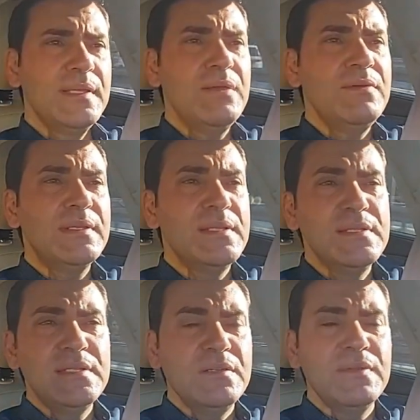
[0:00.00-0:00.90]
Devletin
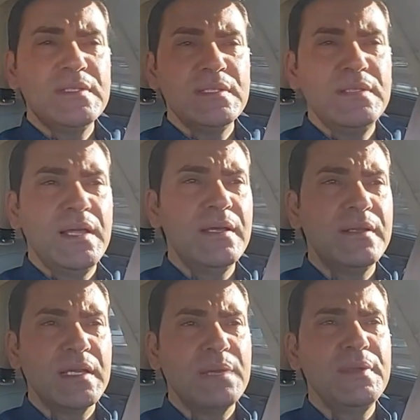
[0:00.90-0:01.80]
zirvesinde
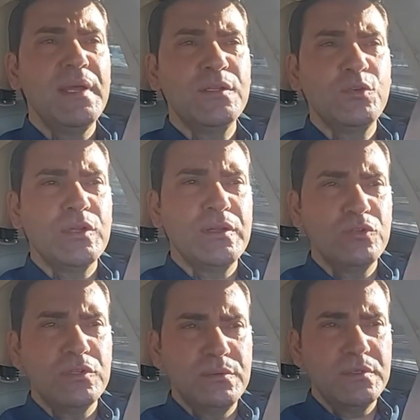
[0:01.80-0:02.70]
herhangi bir yerde
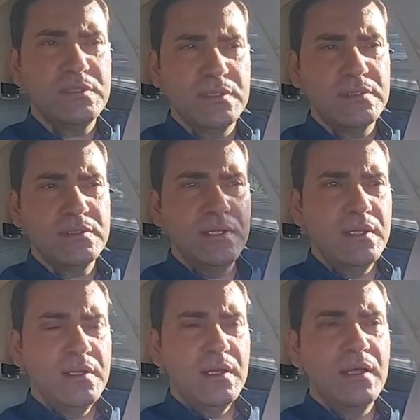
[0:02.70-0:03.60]
görevde olabilirsiniz.
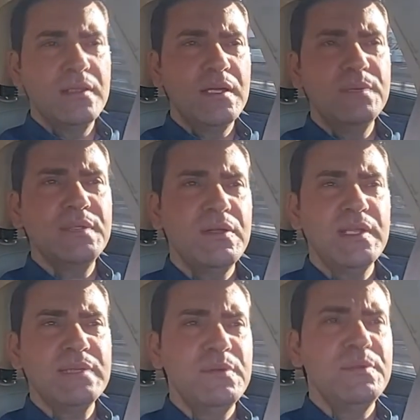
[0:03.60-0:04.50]
Allah'ım
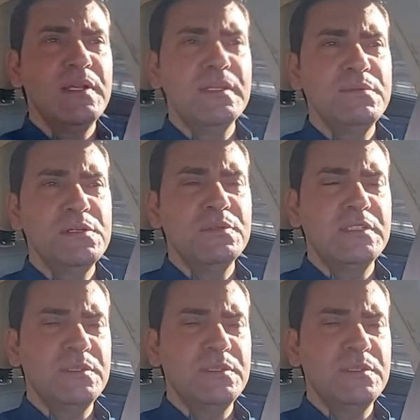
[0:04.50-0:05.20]
devletime milletime hizmet